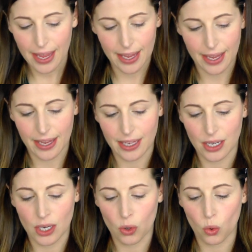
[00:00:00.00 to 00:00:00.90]
e
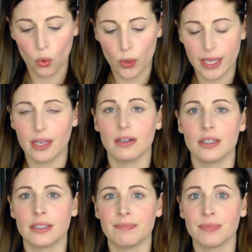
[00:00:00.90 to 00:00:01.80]
il cui
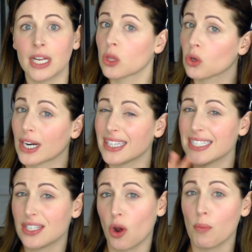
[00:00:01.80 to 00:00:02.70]
eh, direttore
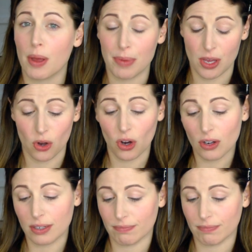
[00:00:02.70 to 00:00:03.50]
artistico è un mio amico,